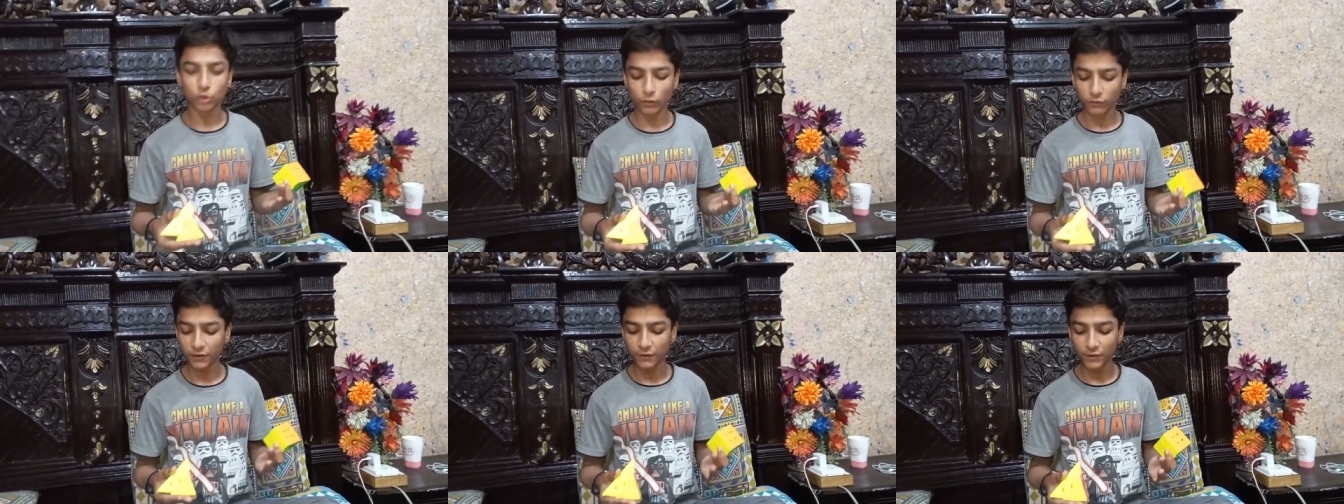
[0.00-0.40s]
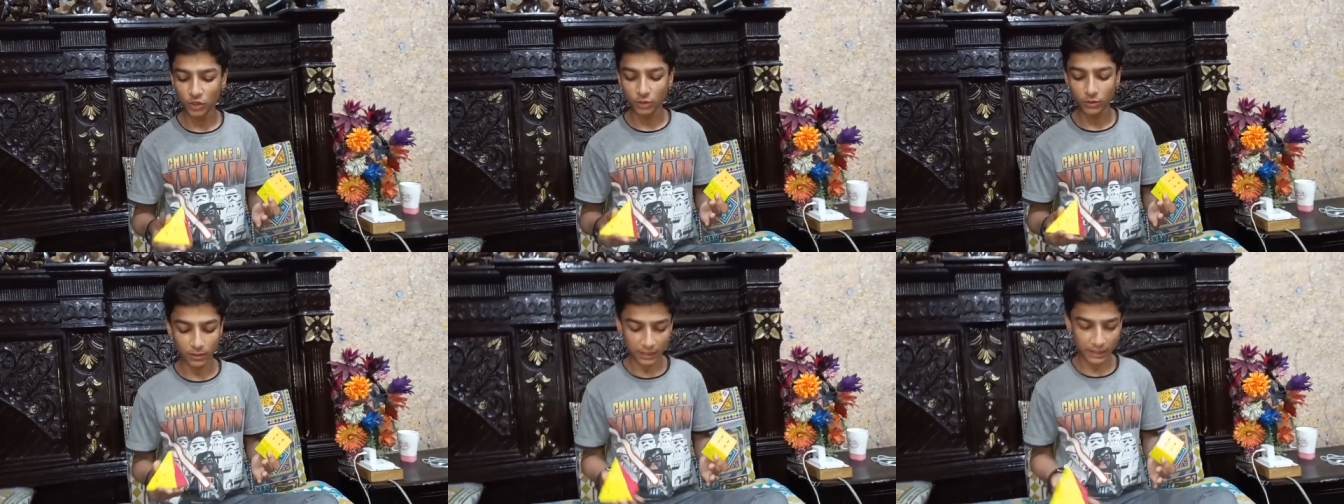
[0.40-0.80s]
सोल्व की
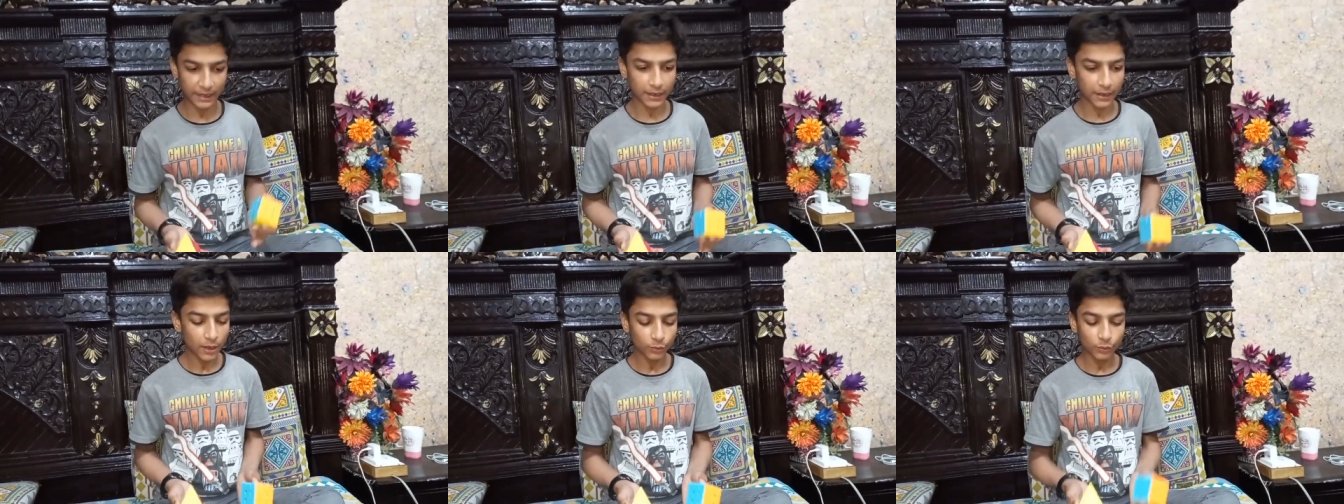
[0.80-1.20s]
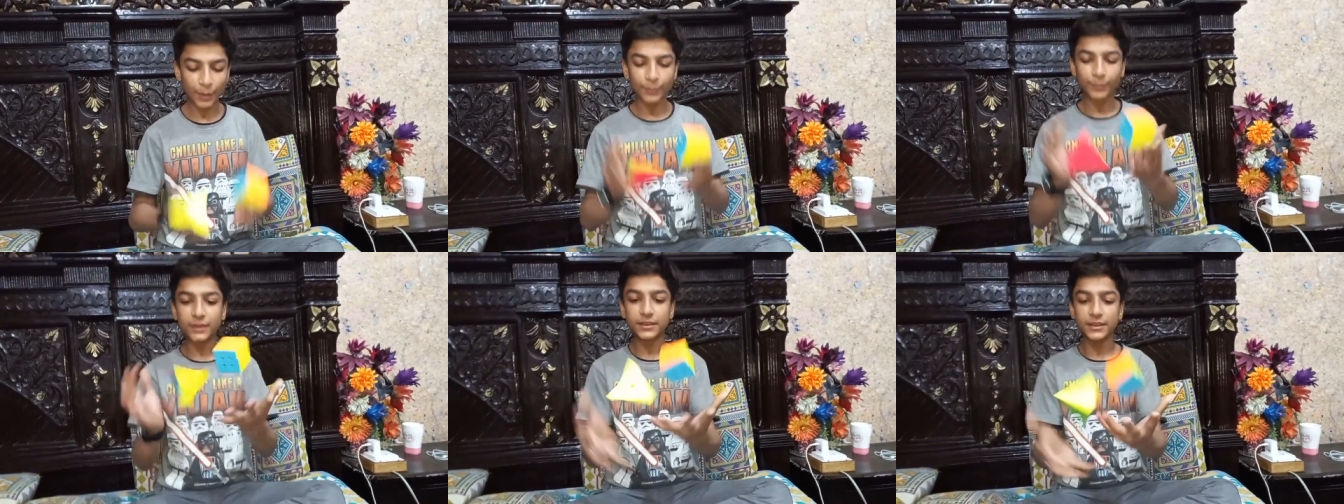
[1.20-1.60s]
वीडियो करें तो
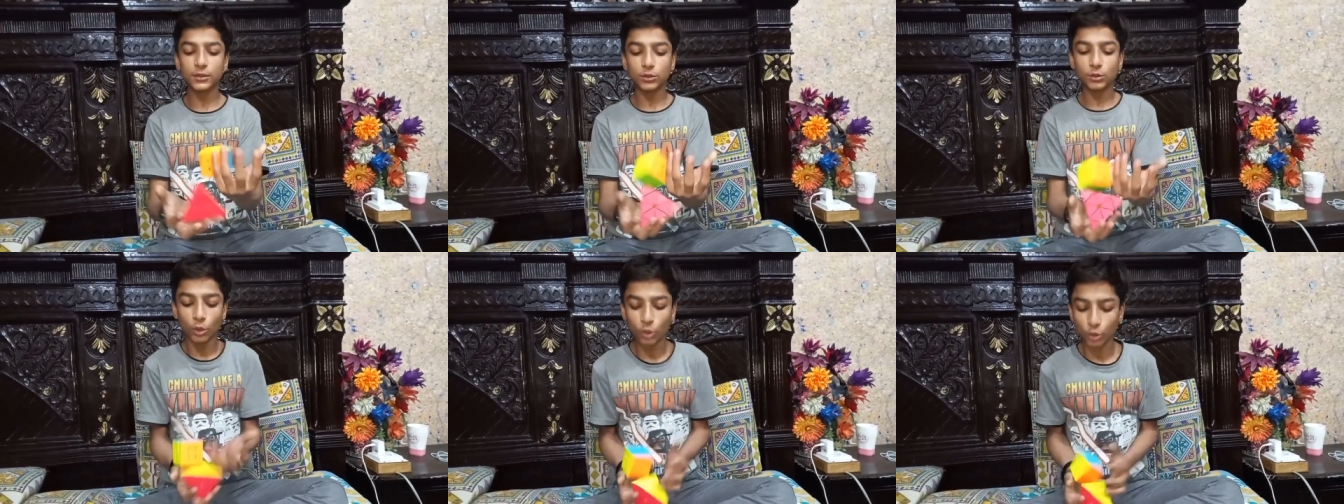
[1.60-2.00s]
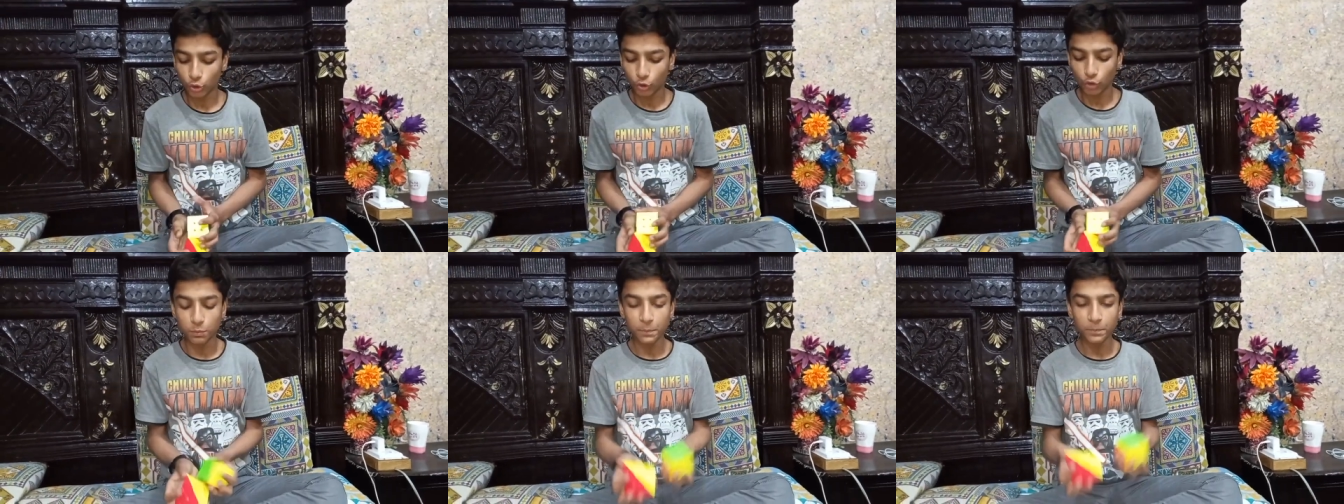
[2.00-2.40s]
हम ये दोनों
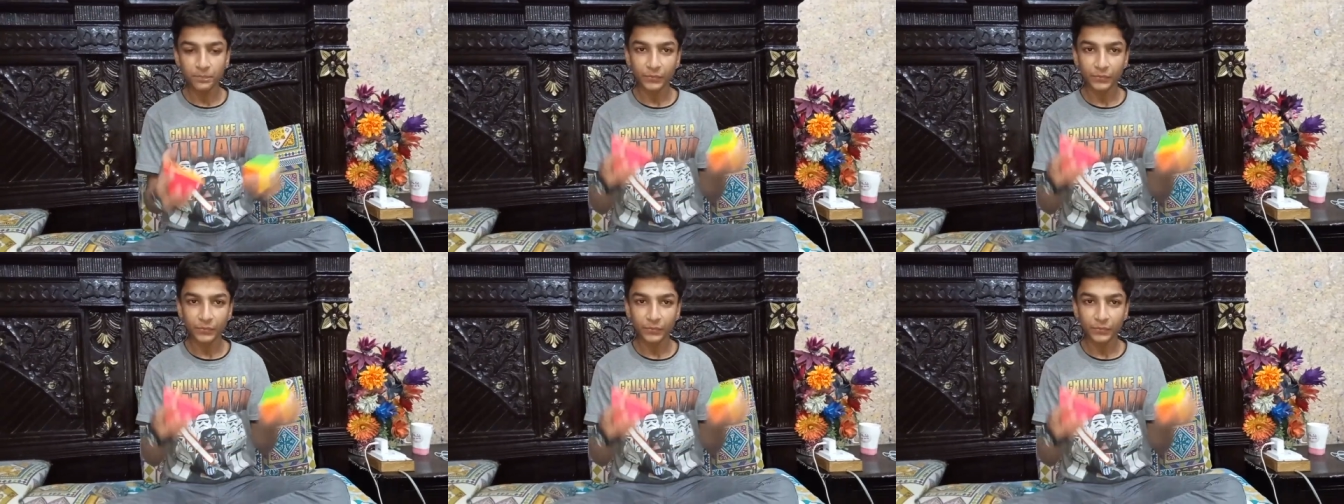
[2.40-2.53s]
क्यूब